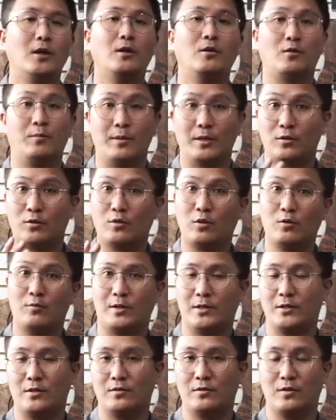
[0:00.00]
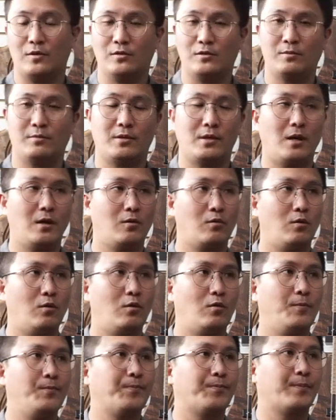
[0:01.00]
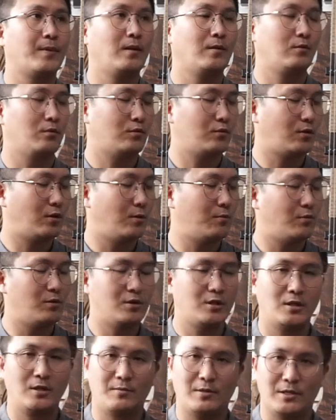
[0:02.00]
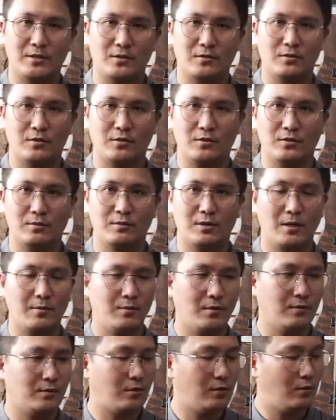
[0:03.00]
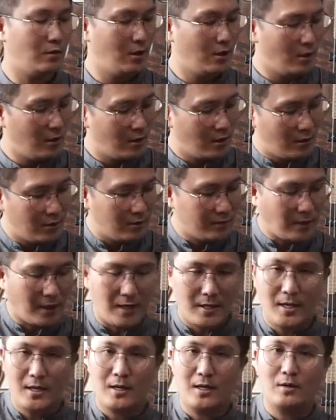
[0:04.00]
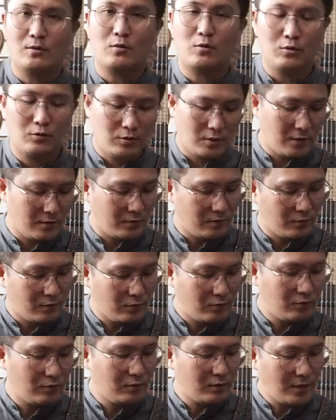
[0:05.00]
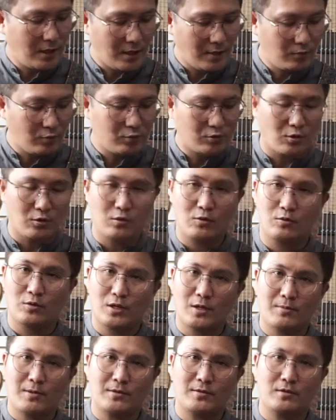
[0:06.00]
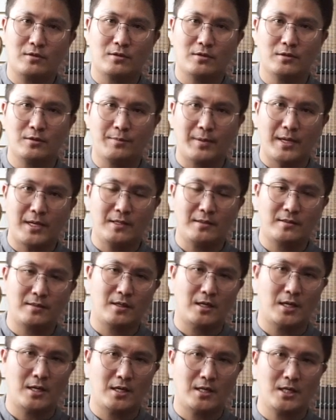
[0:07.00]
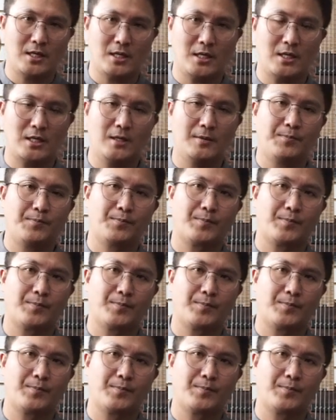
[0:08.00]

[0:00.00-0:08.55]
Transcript: 또 메트로에 맞춰서 연습을 하고 또 드럼 머신을 맞춰서 연습을 하면서 다양한 코드에서도 계속 적용을 해봐서 그 베이스 라인이